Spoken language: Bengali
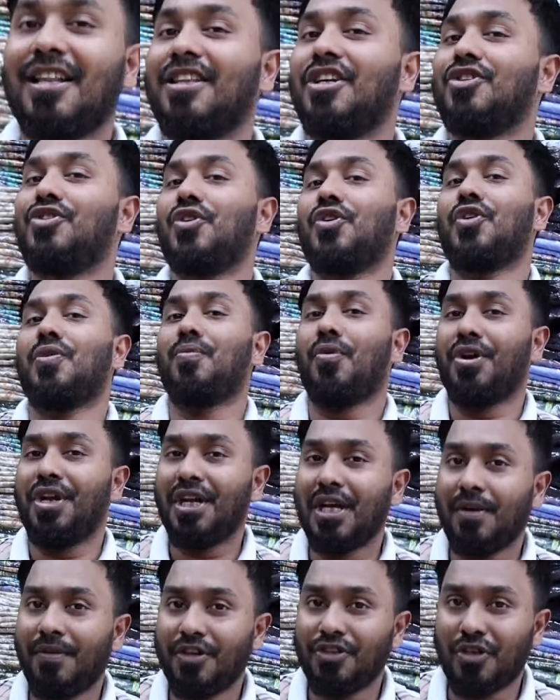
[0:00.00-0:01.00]
তাদের জন্য
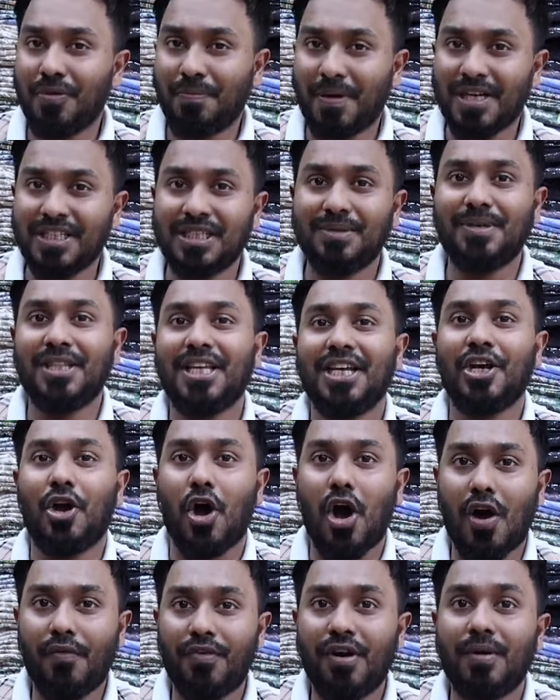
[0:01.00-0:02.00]
মনিকা ফ্যাশন পাঞ্জাবি থেকে
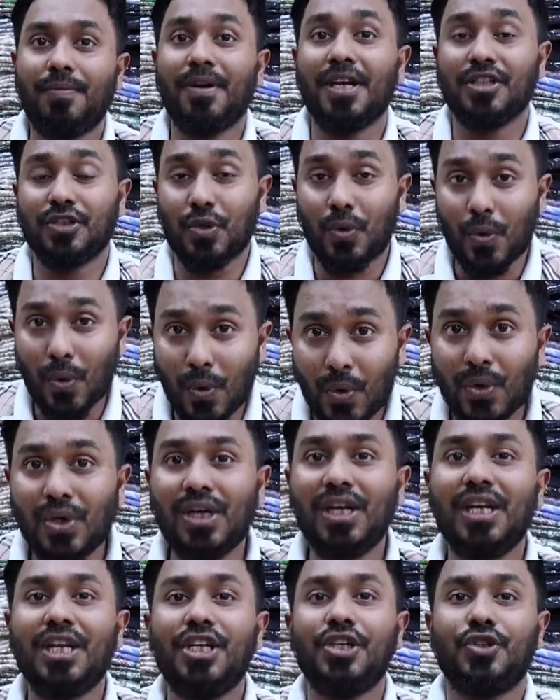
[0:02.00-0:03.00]
অফার প্রাইস
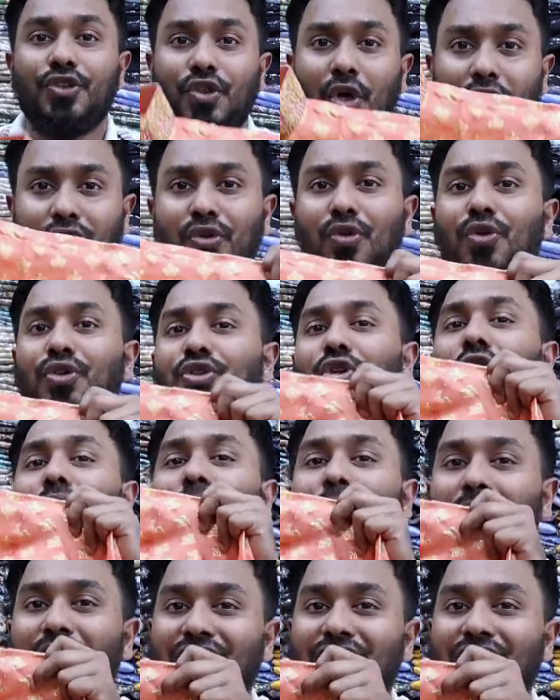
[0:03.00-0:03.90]
অনলি সতেরোশো